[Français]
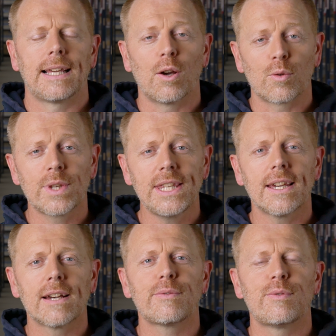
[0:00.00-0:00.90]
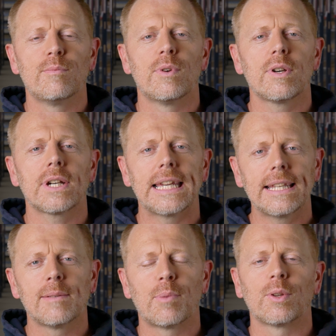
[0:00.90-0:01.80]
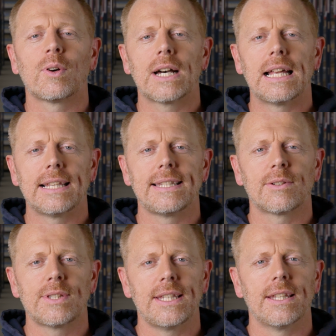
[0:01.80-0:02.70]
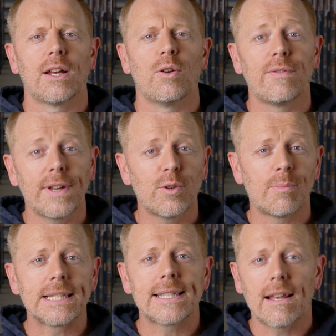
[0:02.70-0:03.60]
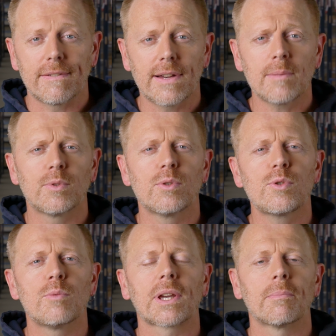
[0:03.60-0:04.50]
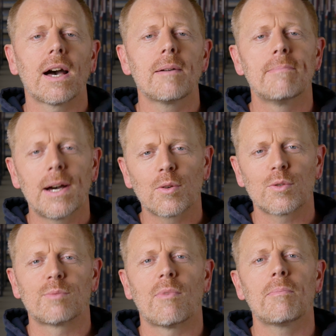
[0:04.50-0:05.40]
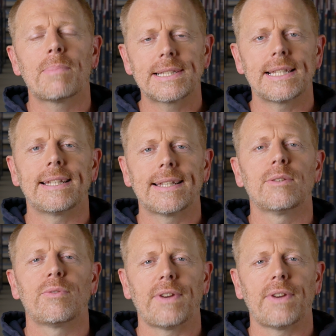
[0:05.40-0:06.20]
Alors oui, un fumeur est dépendant à la nicotine. Le fait de passer à la vape ne supprimera malheureusement pas cet état de